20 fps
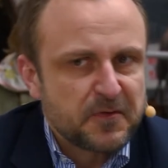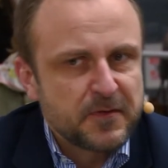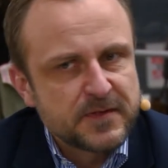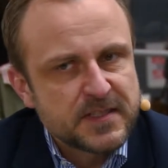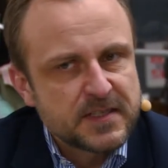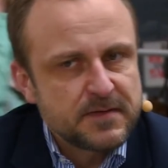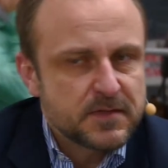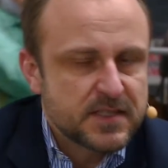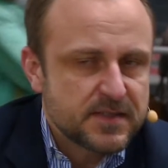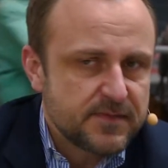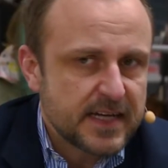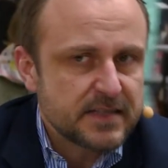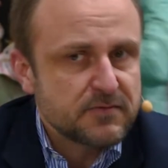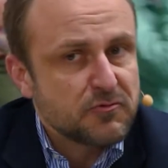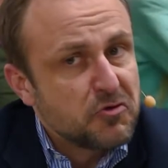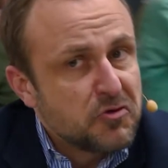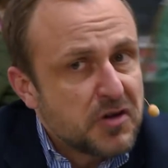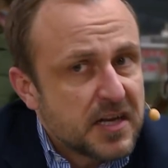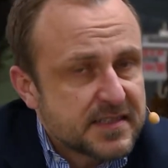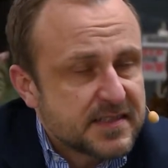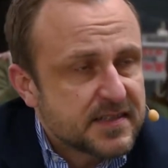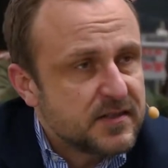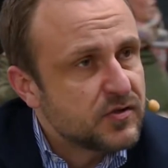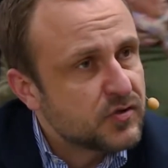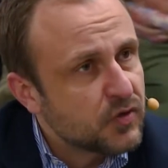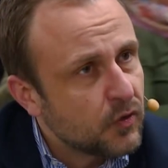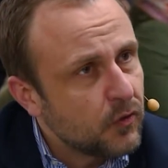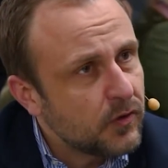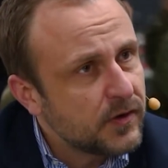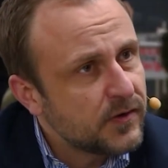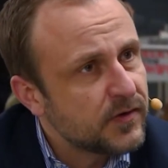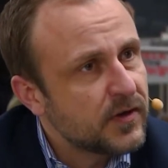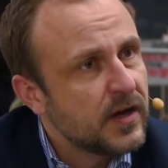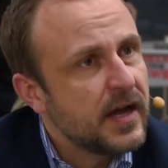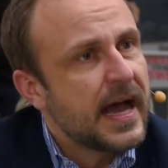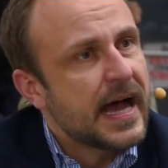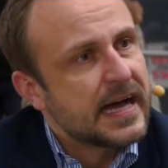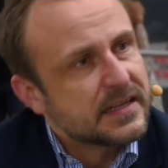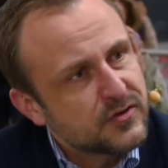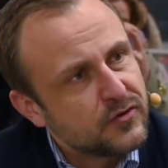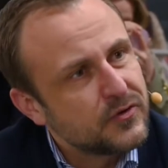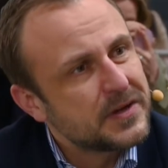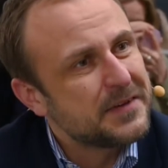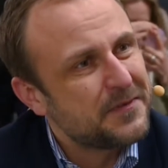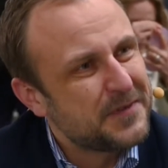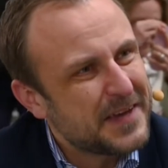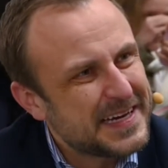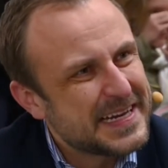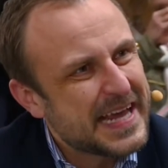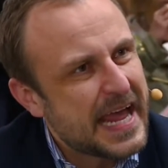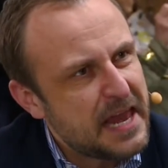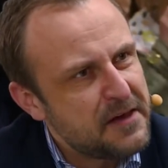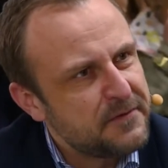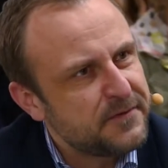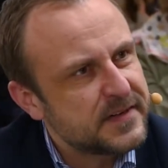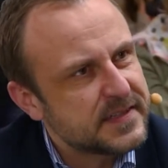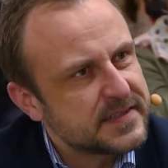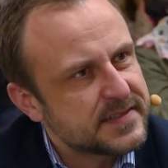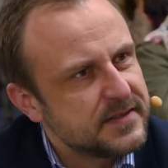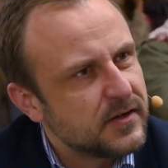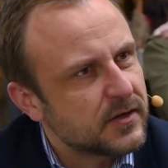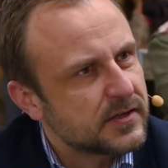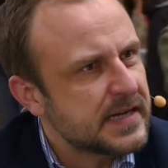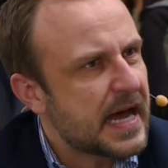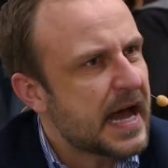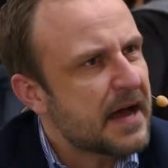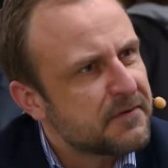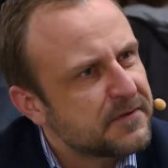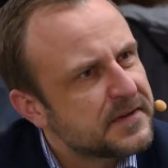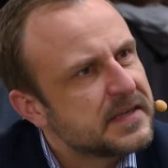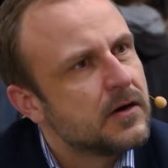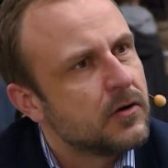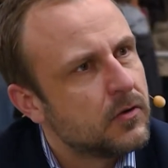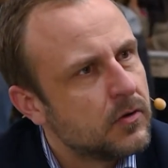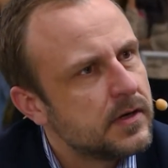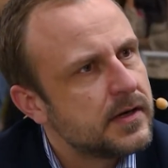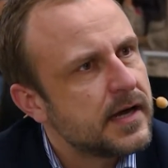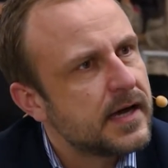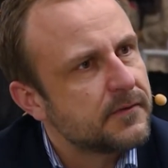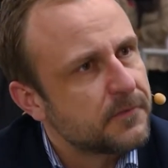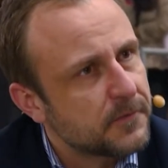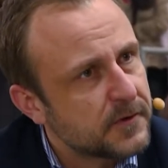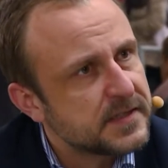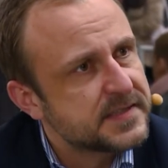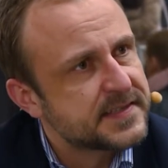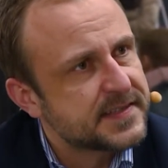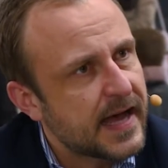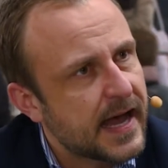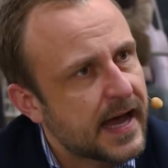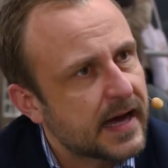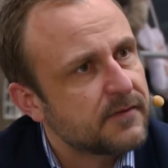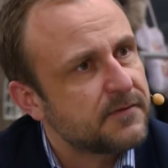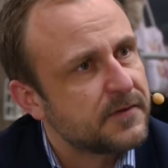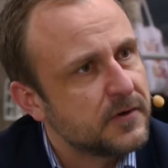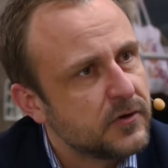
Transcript: 15 bis 20, 100 sind tot, also ungefähr die Hälfte ist noch da, 400 würde ich sagen,